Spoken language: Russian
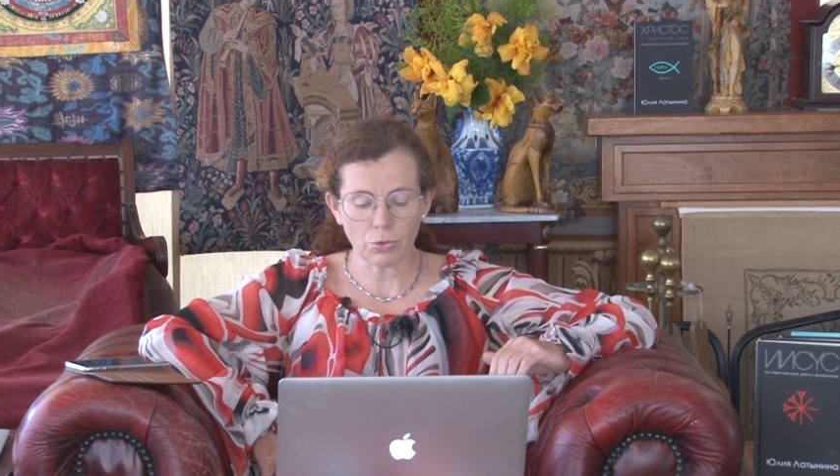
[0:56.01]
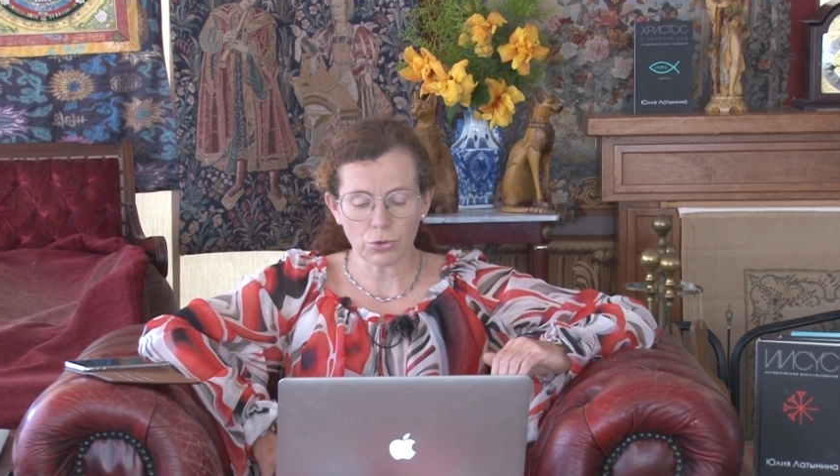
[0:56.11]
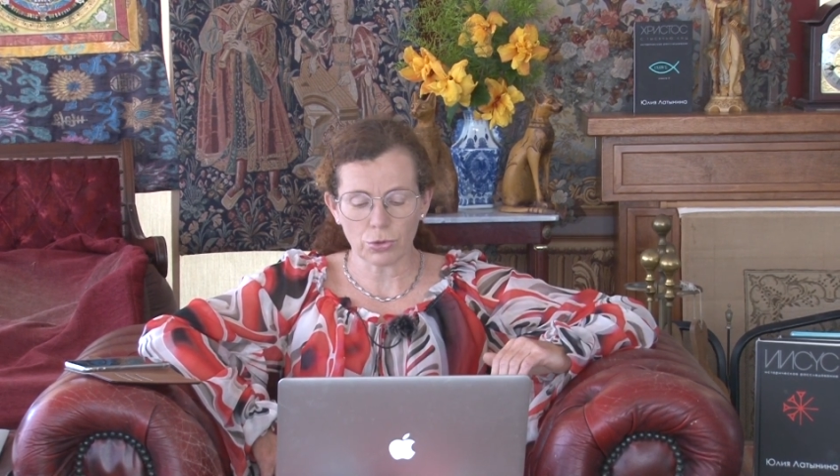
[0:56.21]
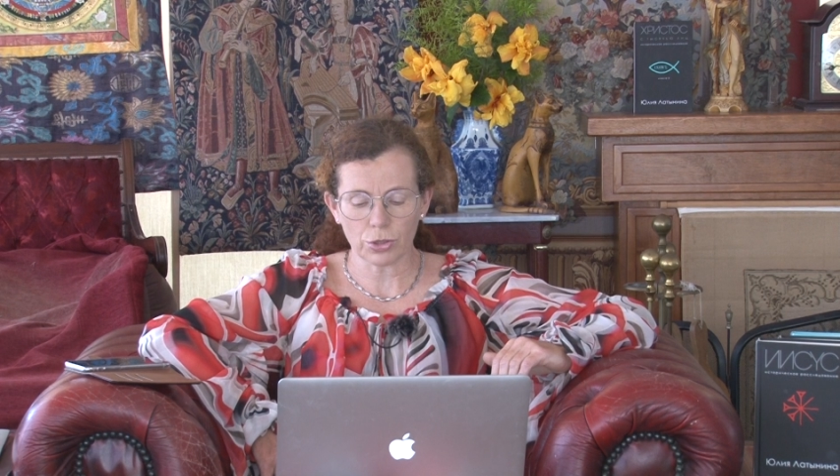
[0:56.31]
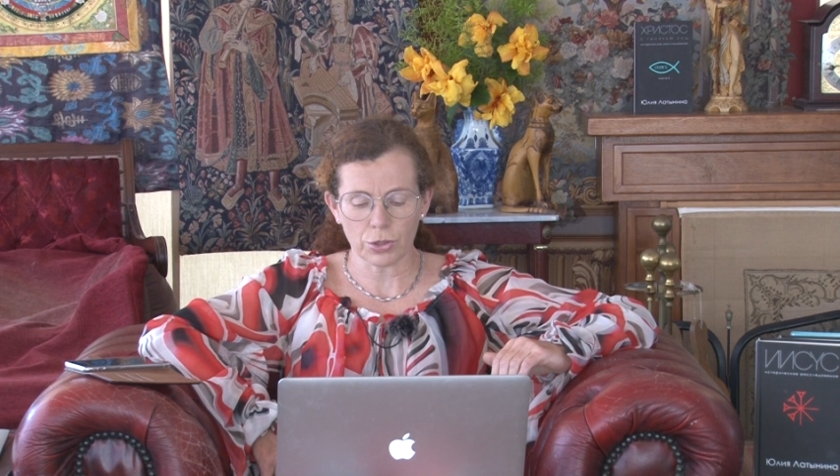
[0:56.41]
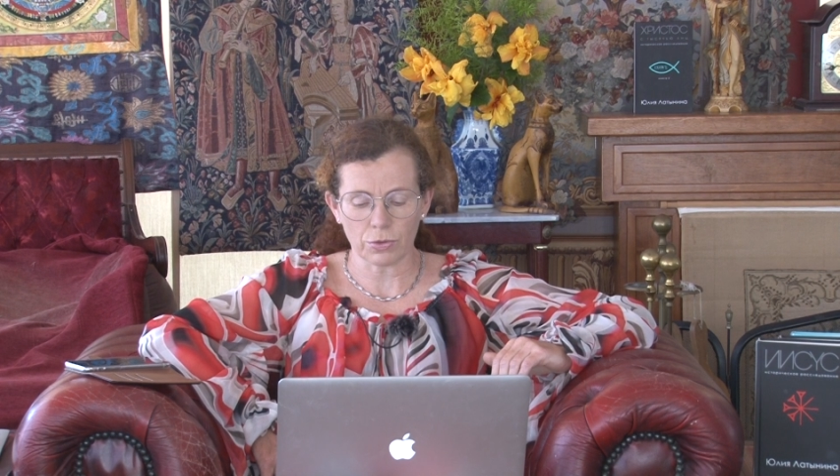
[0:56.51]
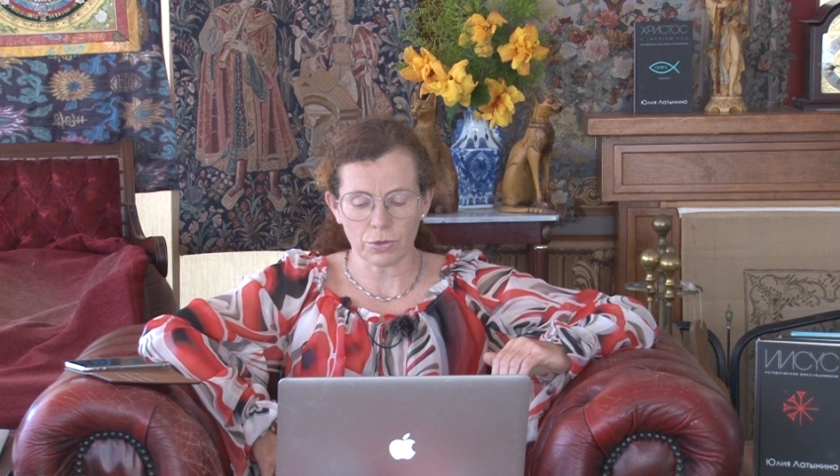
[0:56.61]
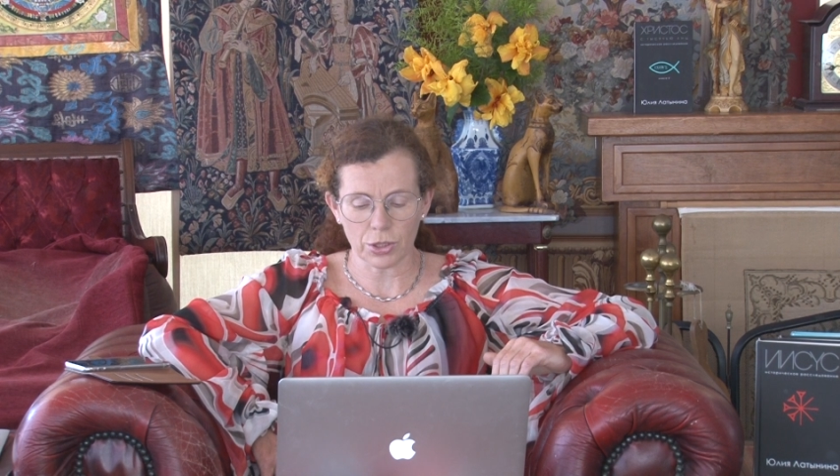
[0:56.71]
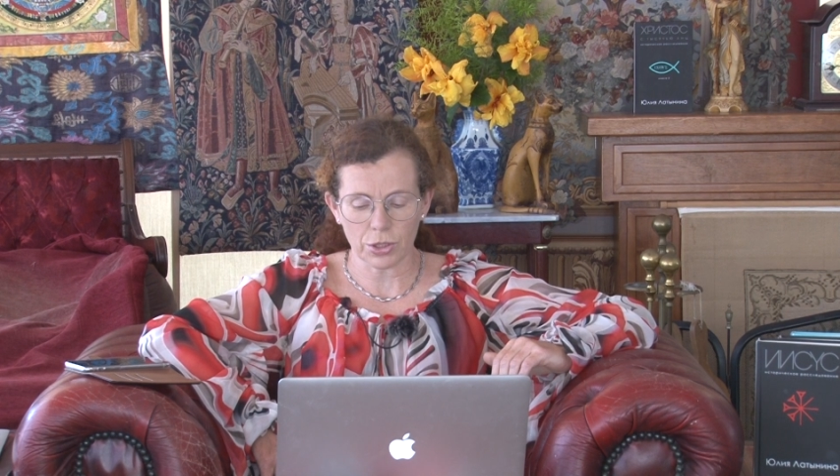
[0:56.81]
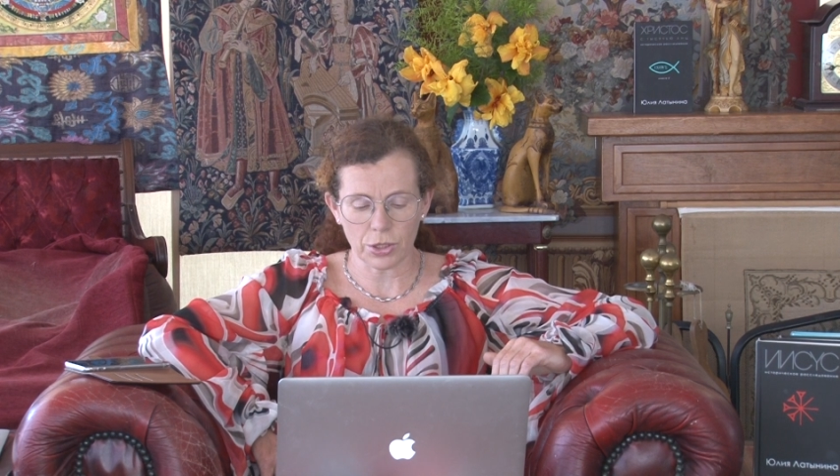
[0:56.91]
ушел из
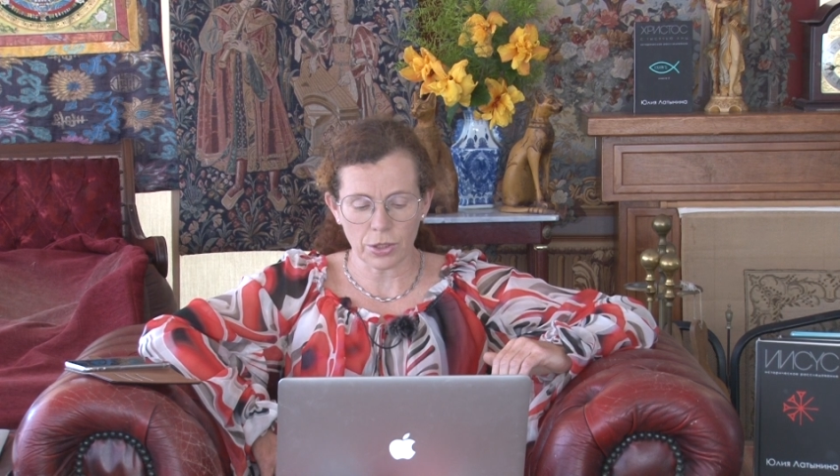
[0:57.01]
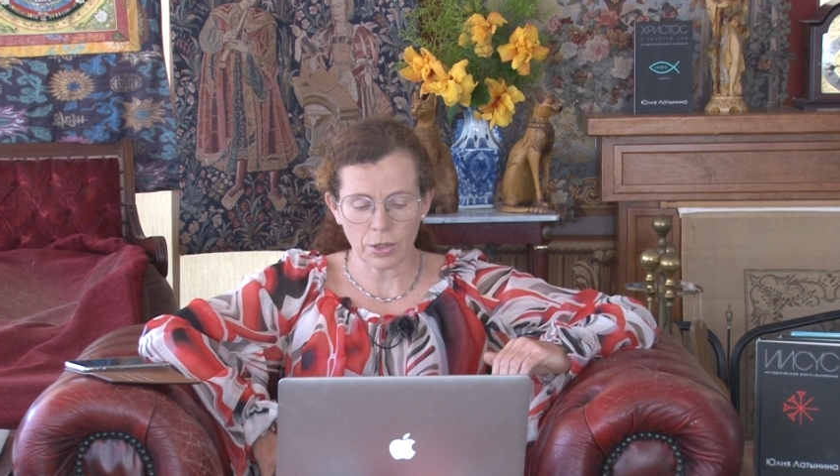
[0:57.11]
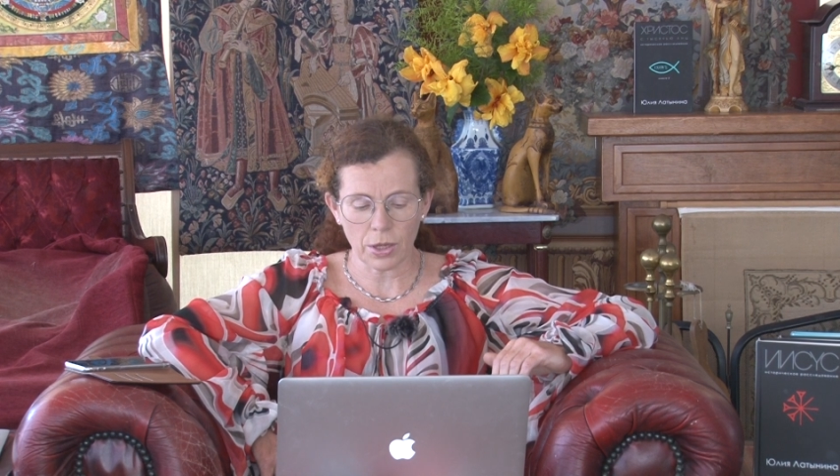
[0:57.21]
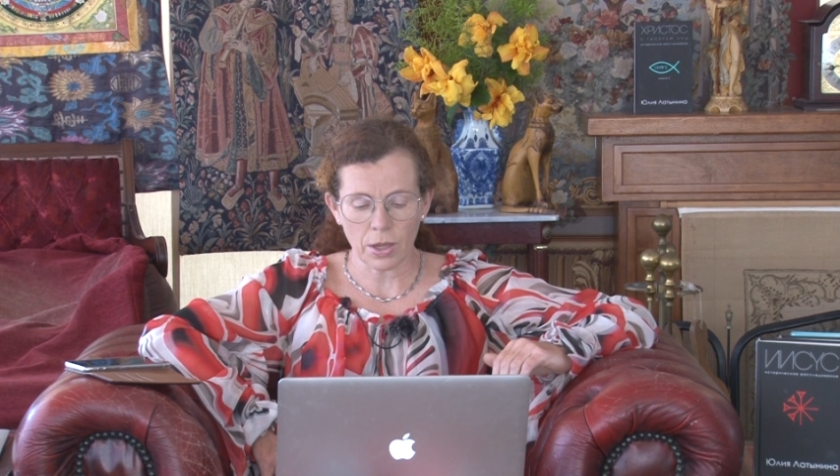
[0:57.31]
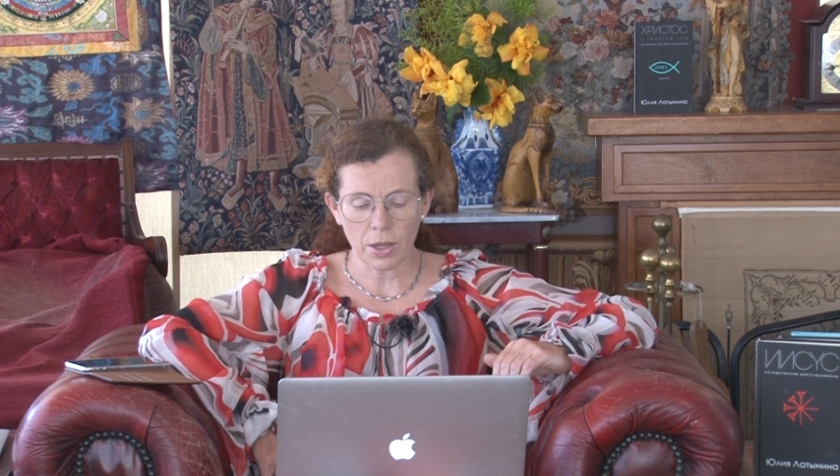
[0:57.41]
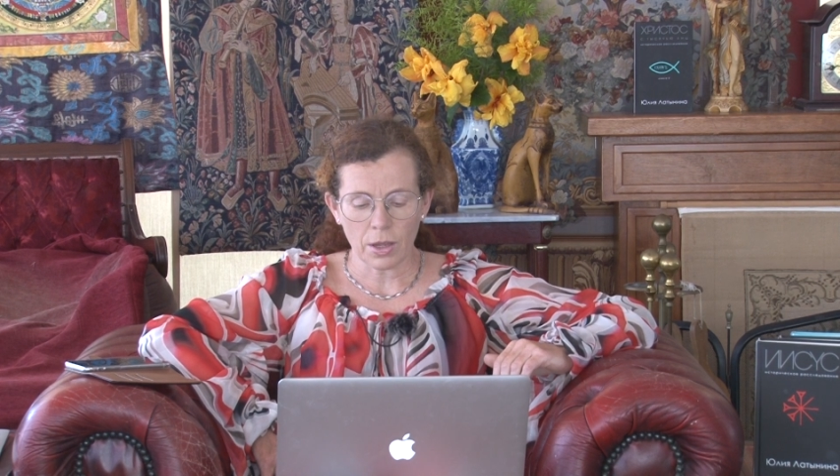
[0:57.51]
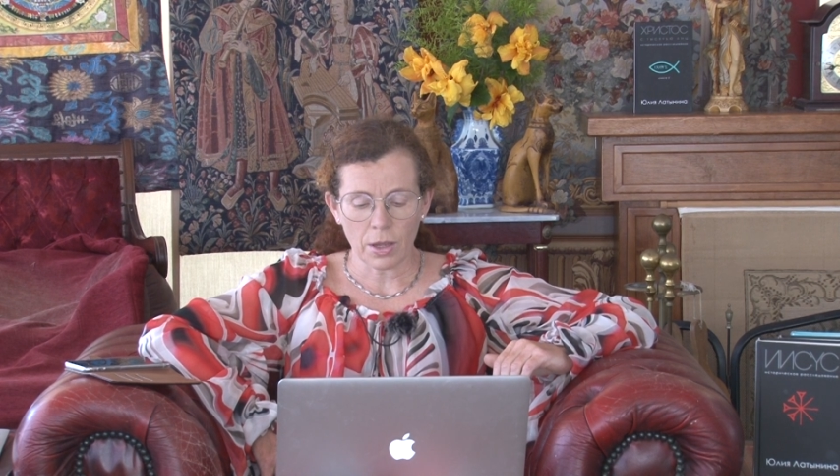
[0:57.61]
университета –